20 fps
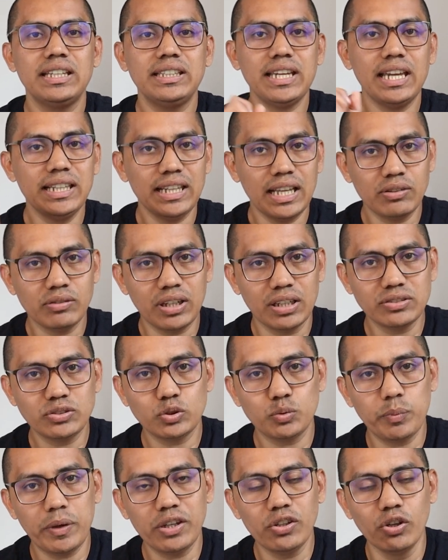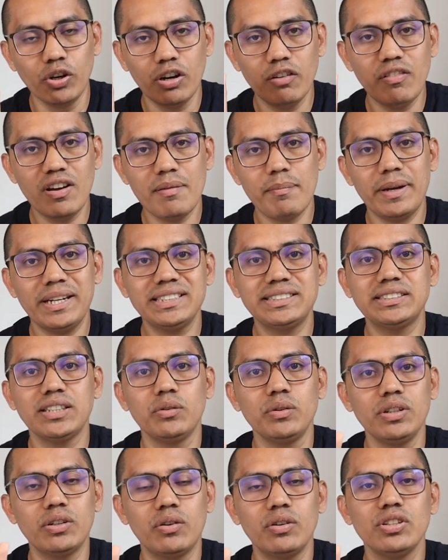E aí lá no canto superior vai aparecer
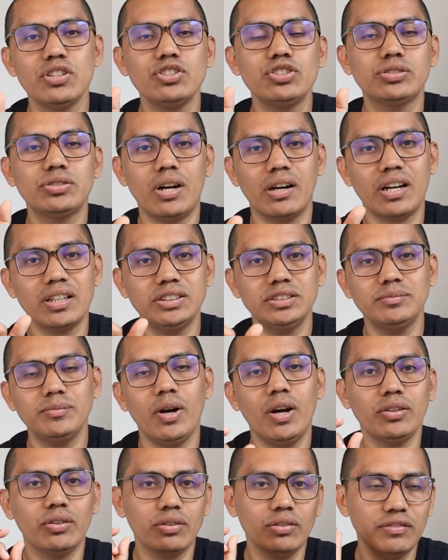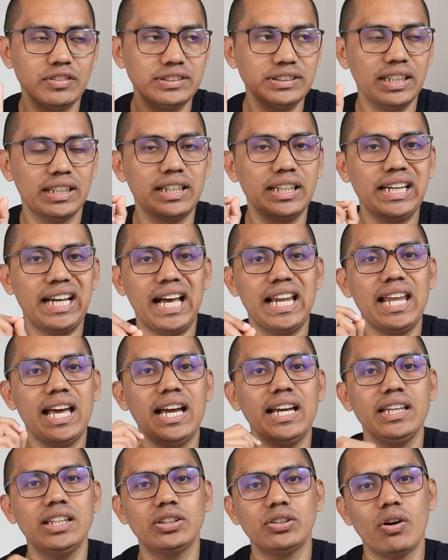o ícone de troca de módulo, você clica
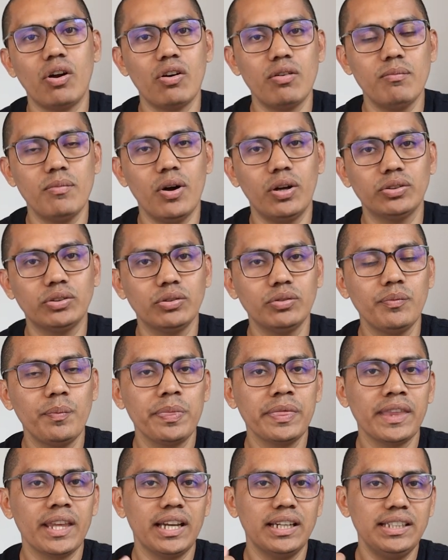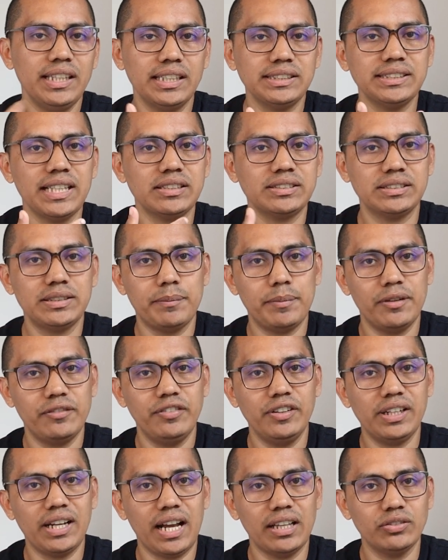lá e troca o módulo e acesso
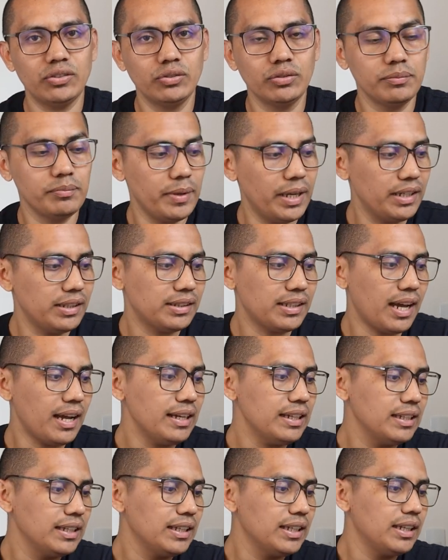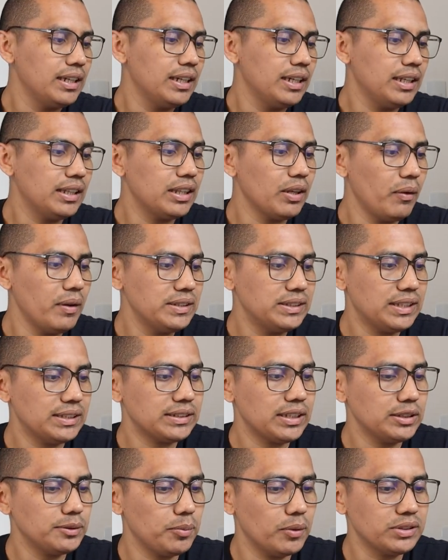simplificado do MEI, tá? Então
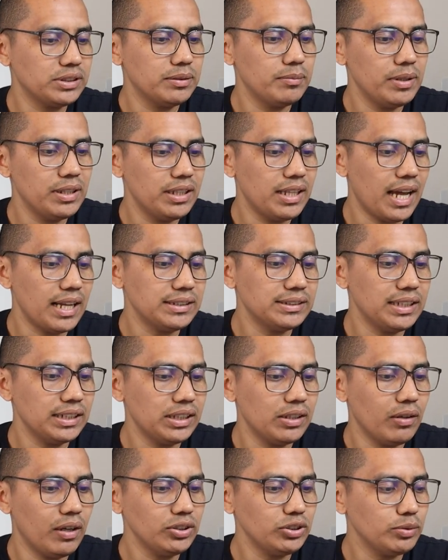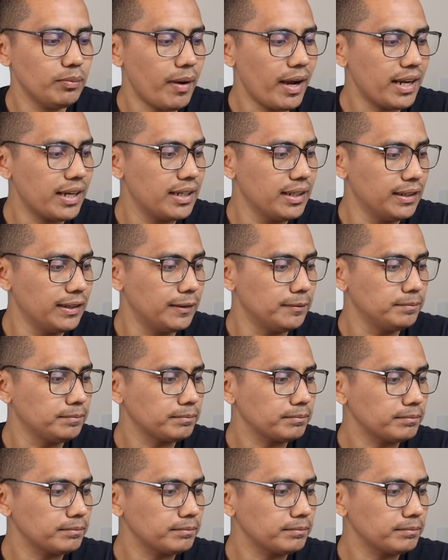existem essas possibilidades aqui, eu acho bacana.